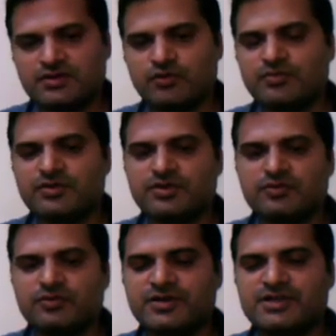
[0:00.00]

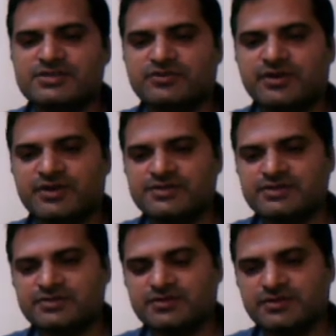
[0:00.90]
ओमेगा स्क्वायर इज
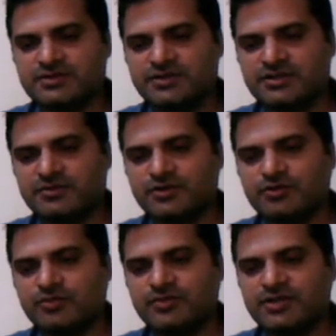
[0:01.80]
नथिंग बट
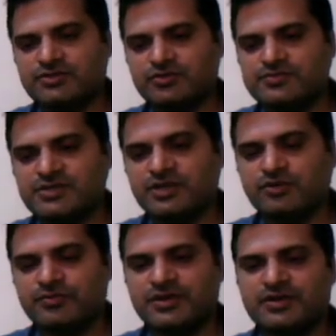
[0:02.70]
कॉम्बिनेशन ऑफ साइन
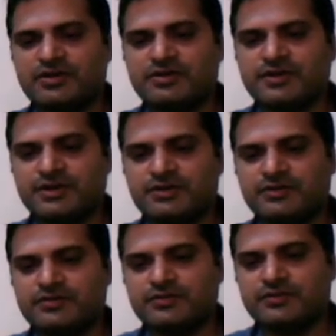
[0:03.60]
ओमेगा एंड
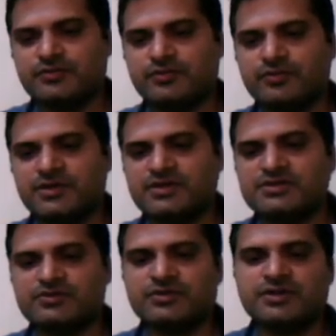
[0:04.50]
ओमेगा
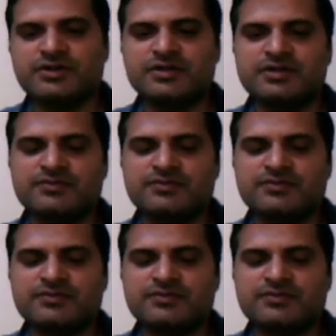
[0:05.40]
स्क्वायर अगर ये